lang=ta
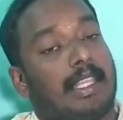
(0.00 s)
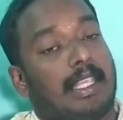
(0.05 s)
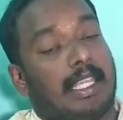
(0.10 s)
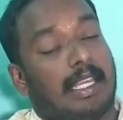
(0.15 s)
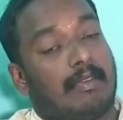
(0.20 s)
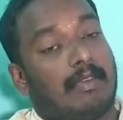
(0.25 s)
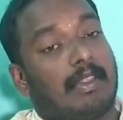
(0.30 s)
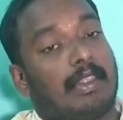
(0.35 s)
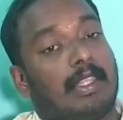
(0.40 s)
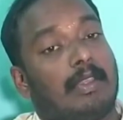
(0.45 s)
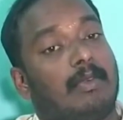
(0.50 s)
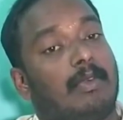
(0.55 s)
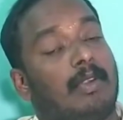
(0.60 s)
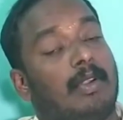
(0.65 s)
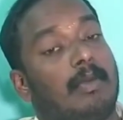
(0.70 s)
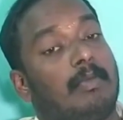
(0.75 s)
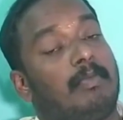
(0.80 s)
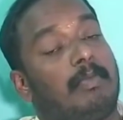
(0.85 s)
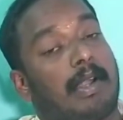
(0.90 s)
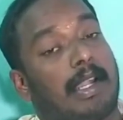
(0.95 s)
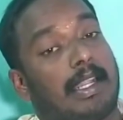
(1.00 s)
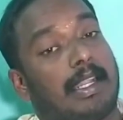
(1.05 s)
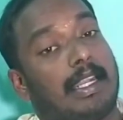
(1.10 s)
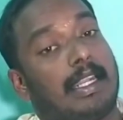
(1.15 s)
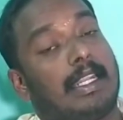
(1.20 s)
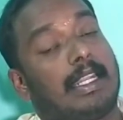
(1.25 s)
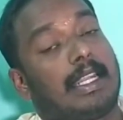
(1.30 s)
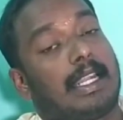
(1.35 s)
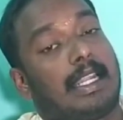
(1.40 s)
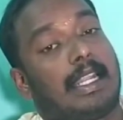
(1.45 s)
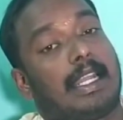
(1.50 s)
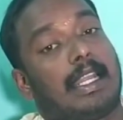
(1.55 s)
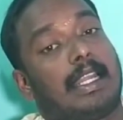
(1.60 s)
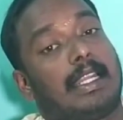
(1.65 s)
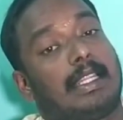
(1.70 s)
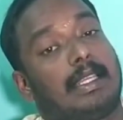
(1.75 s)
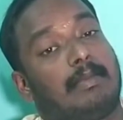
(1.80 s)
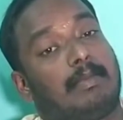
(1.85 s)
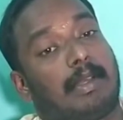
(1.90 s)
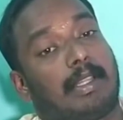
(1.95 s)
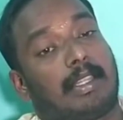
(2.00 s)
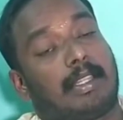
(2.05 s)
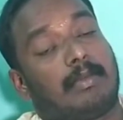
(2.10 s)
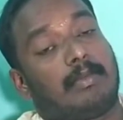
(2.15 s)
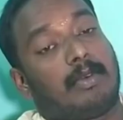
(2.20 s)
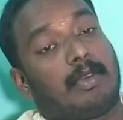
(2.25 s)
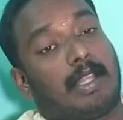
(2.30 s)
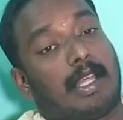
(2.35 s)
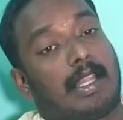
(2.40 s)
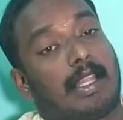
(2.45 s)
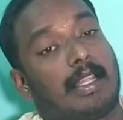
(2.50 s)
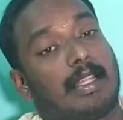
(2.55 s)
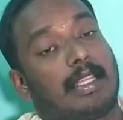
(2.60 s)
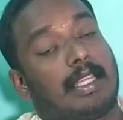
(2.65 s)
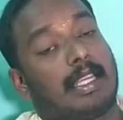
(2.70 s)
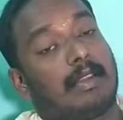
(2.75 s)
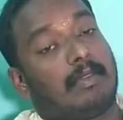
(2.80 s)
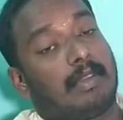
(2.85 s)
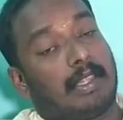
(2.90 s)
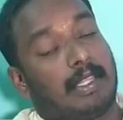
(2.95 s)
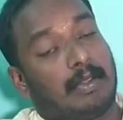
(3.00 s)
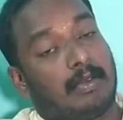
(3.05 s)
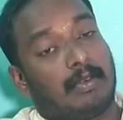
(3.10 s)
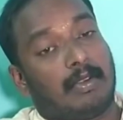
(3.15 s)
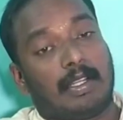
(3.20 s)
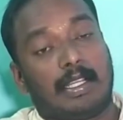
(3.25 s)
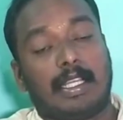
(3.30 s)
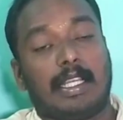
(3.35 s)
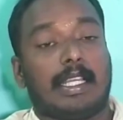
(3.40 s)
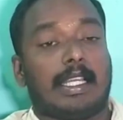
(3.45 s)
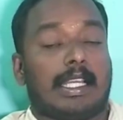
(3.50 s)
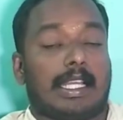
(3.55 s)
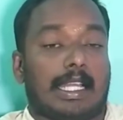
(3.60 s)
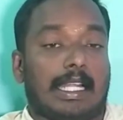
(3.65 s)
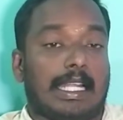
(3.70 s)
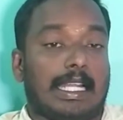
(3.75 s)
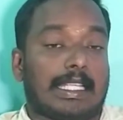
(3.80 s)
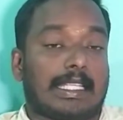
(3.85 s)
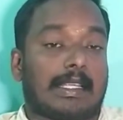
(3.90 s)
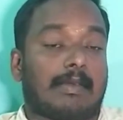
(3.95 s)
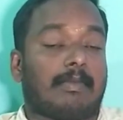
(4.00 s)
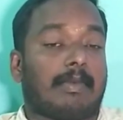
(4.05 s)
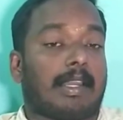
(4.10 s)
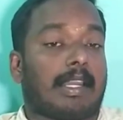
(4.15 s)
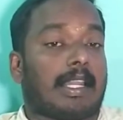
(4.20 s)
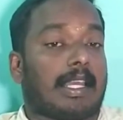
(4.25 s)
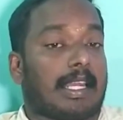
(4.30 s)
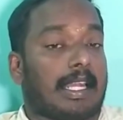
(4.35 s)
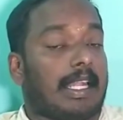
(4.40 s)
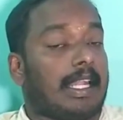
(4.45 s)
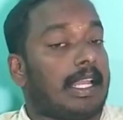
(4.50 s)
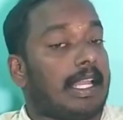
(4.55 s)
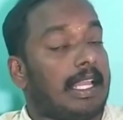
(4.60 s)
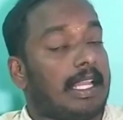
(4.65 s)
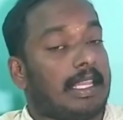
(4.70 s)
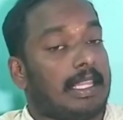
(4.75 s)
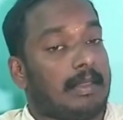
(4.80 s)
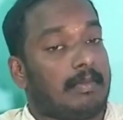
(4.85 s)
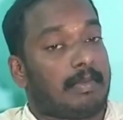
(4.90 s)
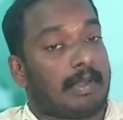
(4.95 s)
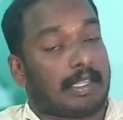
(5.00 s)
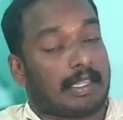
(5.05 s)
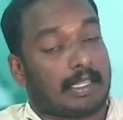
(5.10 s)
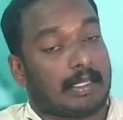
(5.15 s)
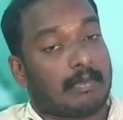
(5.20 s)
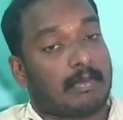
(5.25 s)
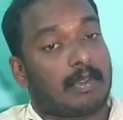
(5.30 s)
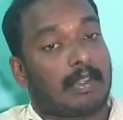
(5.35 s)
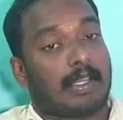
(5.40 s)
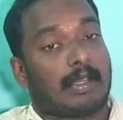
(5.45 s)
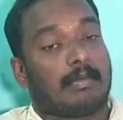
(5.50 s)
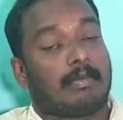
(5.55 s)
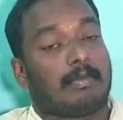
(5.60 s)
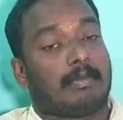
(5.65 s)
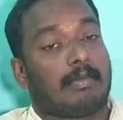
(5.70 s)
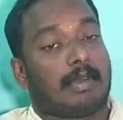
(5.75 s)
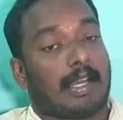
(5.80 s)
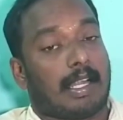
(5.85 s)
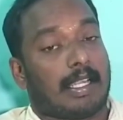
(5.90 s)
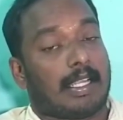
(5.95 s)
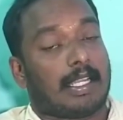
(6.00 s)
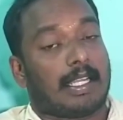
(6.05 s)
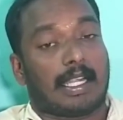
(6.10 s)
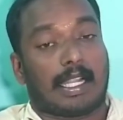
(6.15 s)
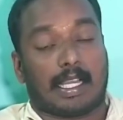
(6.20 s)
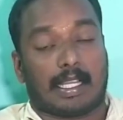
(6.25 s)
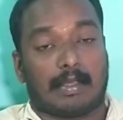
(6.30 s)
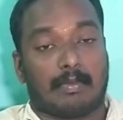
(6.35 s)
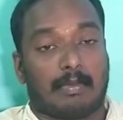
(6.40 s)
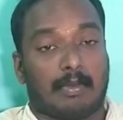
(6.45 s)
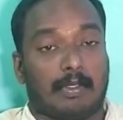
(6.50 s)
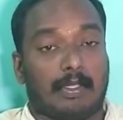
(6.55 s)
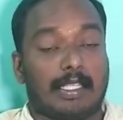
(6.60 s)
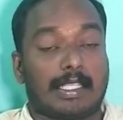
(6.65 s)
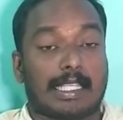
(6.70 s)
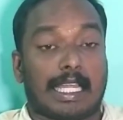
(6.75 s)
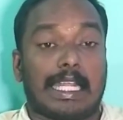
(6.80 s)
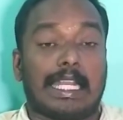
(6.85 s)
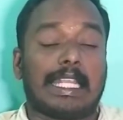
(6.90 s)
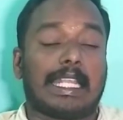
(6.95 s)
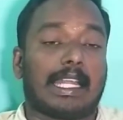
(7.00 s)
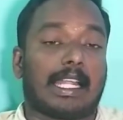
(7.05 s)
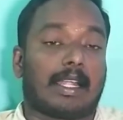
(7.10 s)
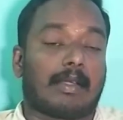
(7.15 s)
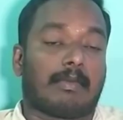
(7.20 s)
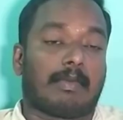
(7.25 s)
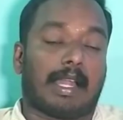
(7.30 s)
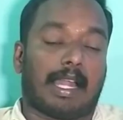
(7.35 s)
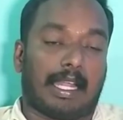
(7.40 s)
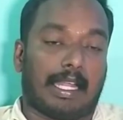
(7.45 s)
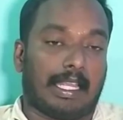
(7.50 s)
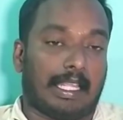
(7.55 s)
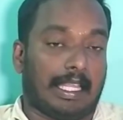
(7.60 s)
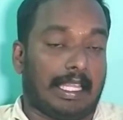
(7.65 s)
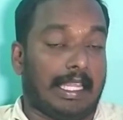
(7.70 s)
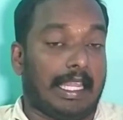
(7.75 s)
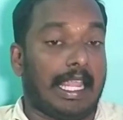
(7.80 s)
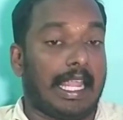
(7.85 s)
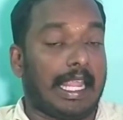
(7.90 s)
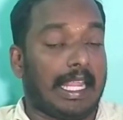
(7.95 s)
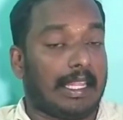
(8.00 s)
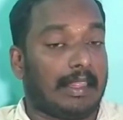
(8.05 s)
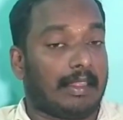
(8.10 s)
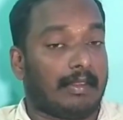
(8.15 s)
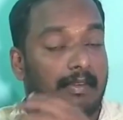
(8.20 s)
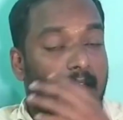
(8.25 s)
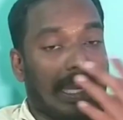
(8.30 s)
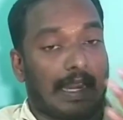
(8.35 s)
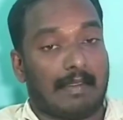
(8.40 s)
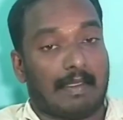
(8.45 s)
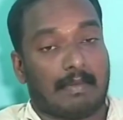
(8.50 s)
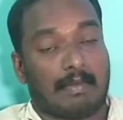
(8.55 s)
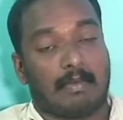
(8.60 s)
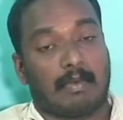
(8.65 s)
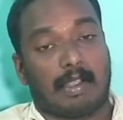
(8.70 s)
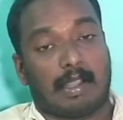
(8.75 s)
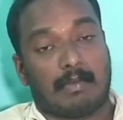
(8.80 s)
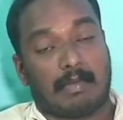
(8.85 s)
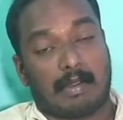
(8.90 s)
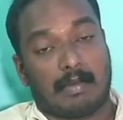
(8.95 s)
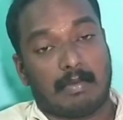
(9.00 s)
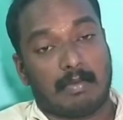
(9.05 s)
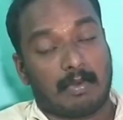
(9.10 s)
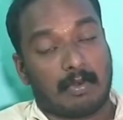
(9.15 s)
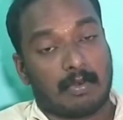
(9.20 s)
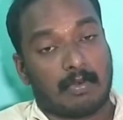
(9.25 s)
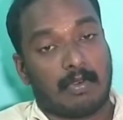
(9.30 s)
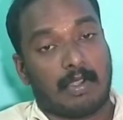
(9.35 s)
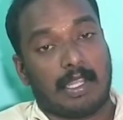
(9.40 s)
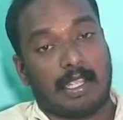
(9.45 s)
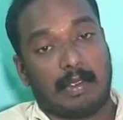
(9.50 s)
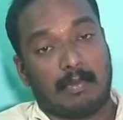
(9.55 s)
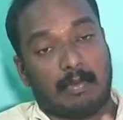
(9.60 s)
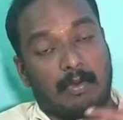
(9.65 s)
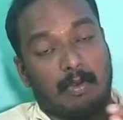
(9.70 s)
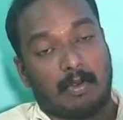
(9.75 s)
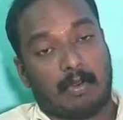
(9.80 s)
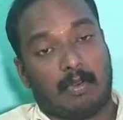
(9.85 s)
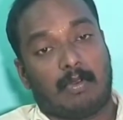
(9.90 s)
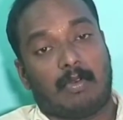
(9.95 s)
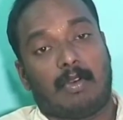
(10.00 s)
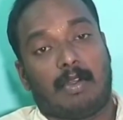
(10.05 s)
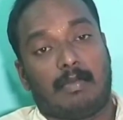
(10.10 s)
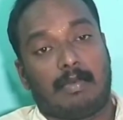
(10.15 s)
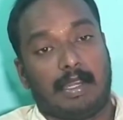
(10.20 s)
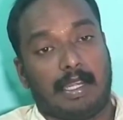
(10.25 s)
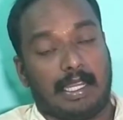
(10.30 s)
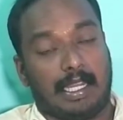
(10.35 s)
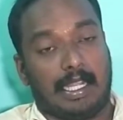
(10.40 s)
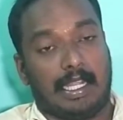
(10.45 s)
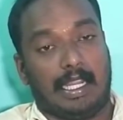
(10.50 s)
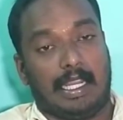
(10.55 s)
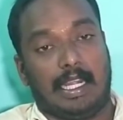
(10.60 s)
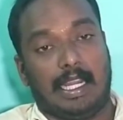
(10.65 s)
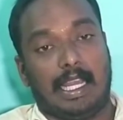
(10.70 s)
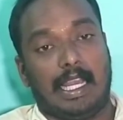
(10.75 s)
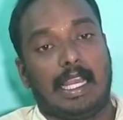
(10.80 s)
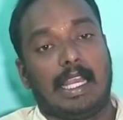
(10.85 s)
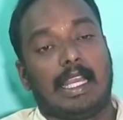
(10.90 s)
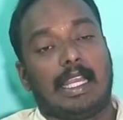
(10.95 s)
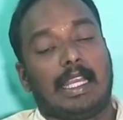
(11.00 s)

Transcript: இருபத்தி ஒன்று பன்னெண்டு ரெண்டாயிரத்தி பத்தொம்போது அதாவது இருபத்தி ஒன்று டிசம்பர் ரெண்டாயிரத்தி பத்தொம்போதாம் ஆண்டு நடக்க சனிக்கிழமை அன்னைக்கு ஏன் இந்த வேலைவாய்ப்பு முகாமை நம்ம முன்கூட்டியே போட்டிருக்கோம் அப்படின்னு கேட்டிங்கன்னா